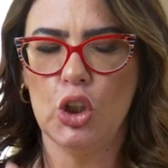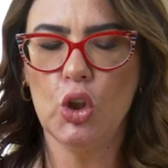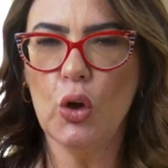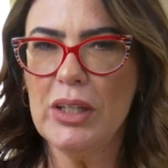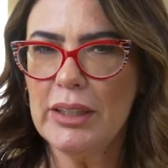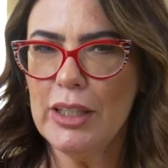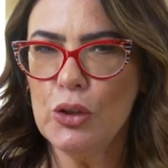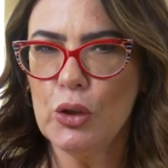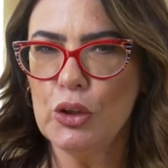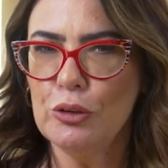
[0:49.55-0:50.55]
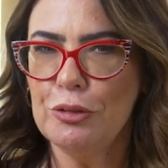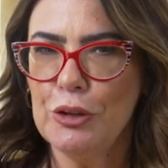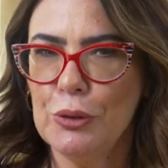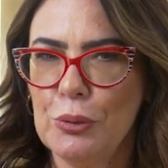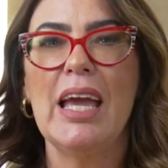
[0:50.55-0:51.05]
no interior do
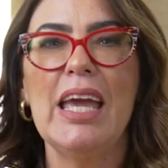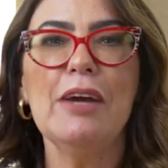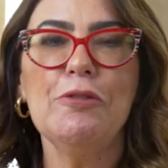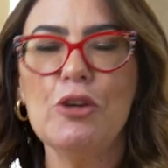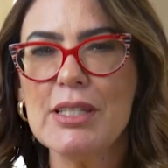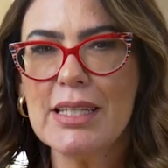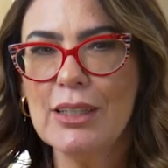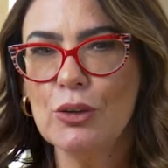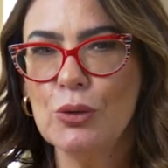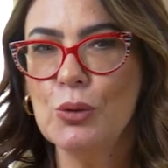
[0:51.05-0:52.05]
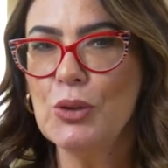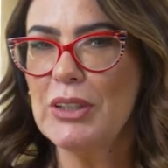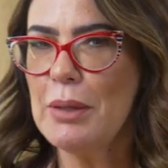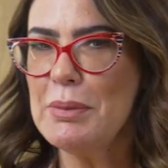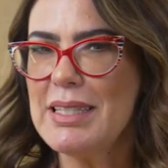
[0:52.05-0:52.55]
fio, reforçando o
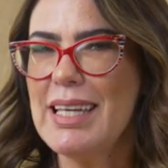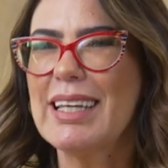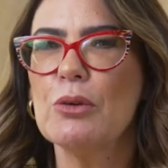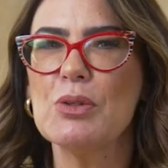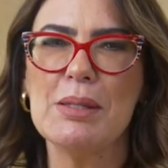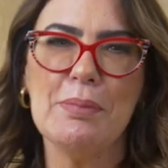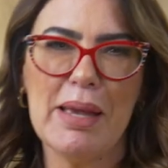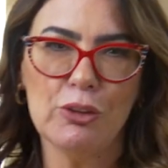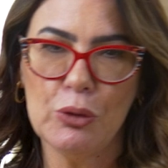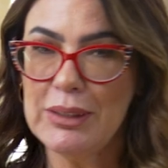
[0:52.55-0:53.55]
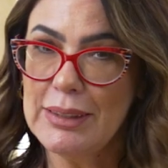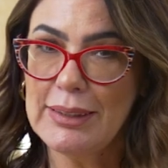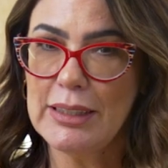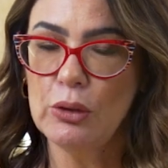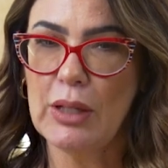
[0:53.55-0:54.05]
CMC, que é o cimento
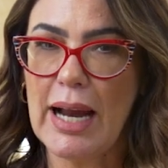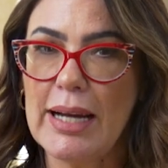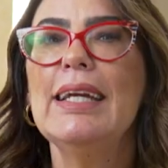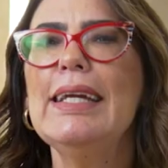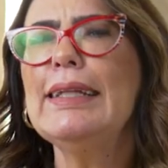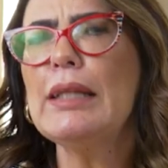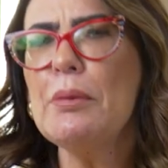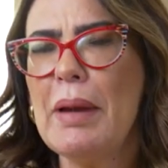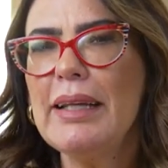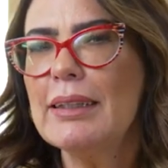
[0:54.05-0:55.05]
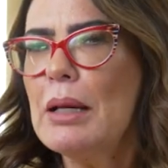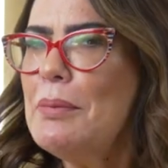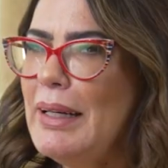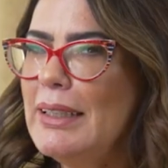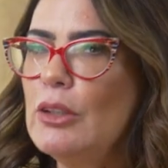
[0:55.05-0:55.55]
intercelular, e também
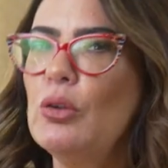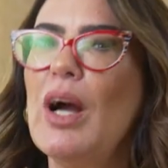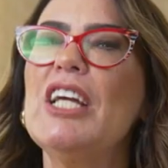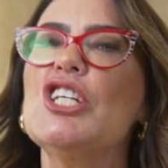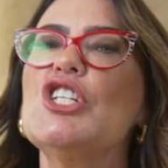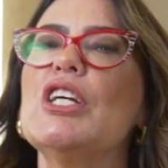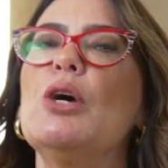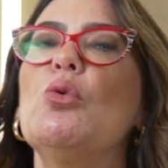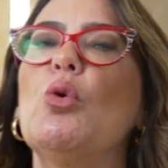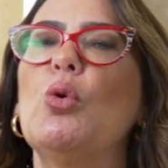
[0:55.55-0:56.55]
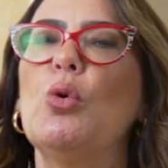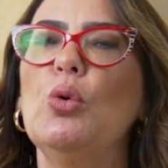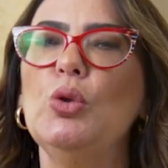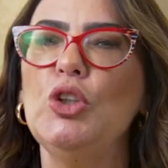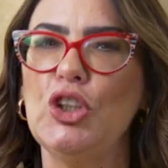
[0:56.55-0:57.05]
trabalhando a região
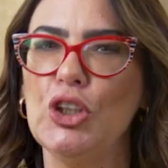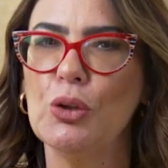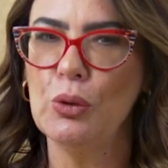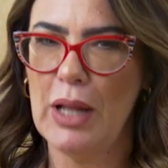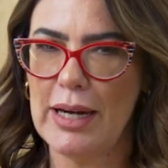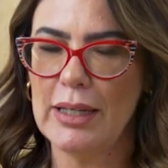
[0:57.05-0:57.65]
cuticular.